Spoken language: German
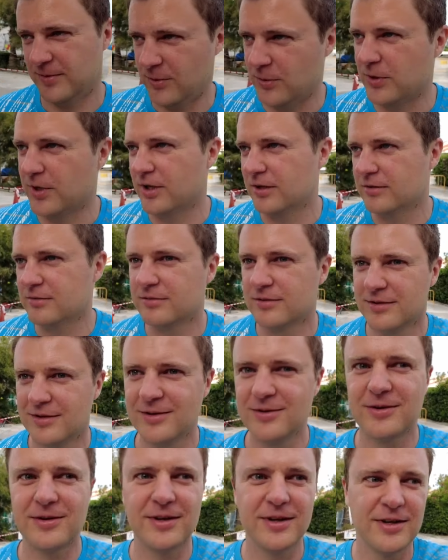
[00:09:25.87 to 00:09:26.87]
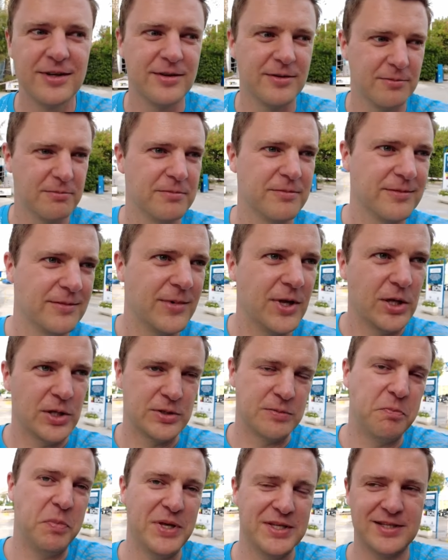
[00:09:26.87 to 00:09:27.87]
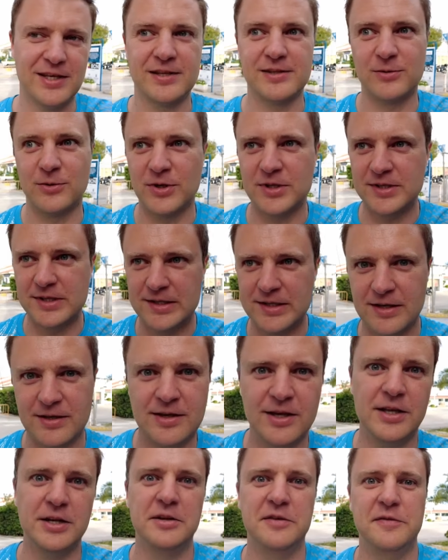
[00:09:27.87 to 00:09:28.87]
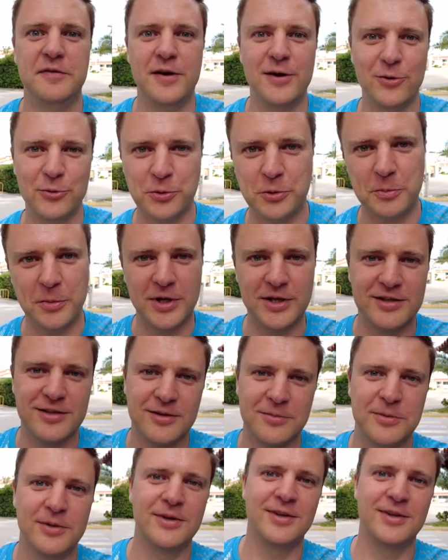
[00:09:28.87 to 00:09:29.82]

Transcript: Oder ist besser so, dass ich da keine Erfahrungen gemacht habe.